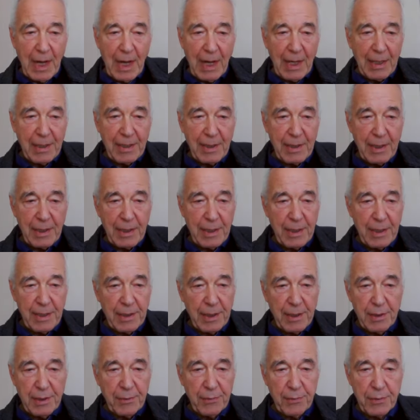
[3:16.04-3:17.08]
Andere
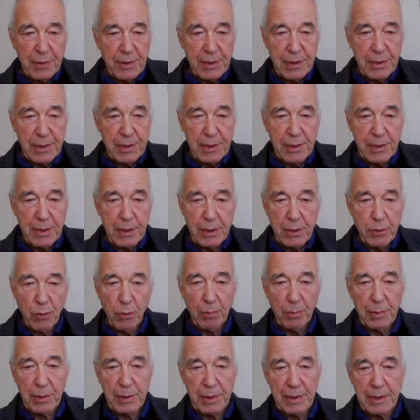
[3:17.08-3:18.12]
identifizieren sich
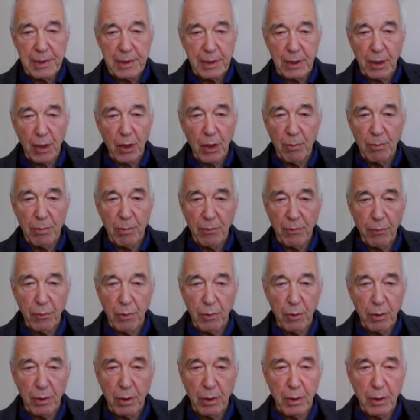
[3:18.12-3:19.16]
so mit diesen
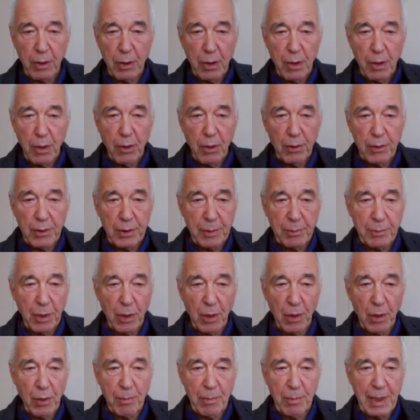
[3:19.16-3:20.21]
Traumafolgen und dem
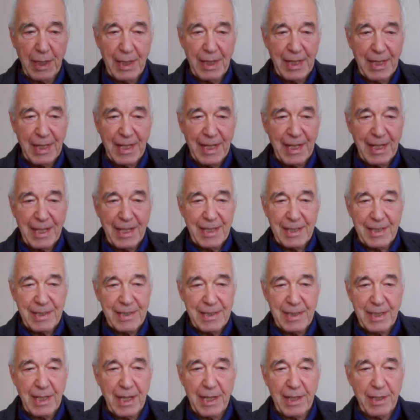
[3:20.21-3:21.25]
Trauma, dass
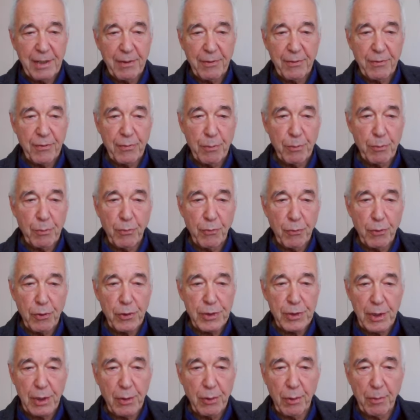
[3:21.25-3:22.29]
sie keine
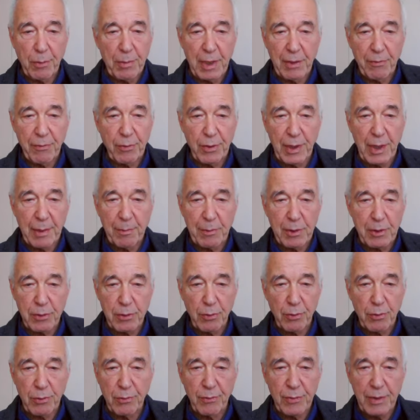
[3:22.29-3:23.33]
Vorstellung mehr von einem
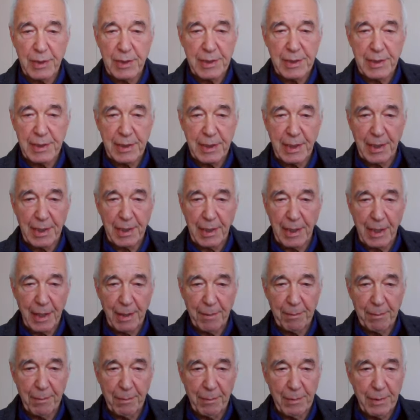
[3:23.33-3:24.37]
gesunden Wesenskern
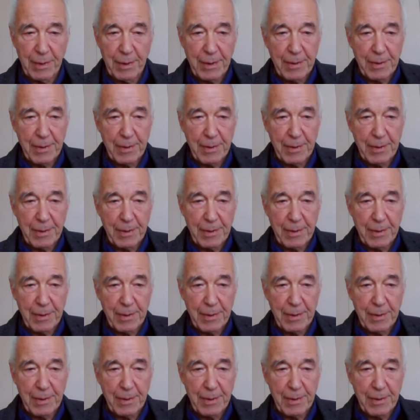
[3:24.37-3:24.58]
haben.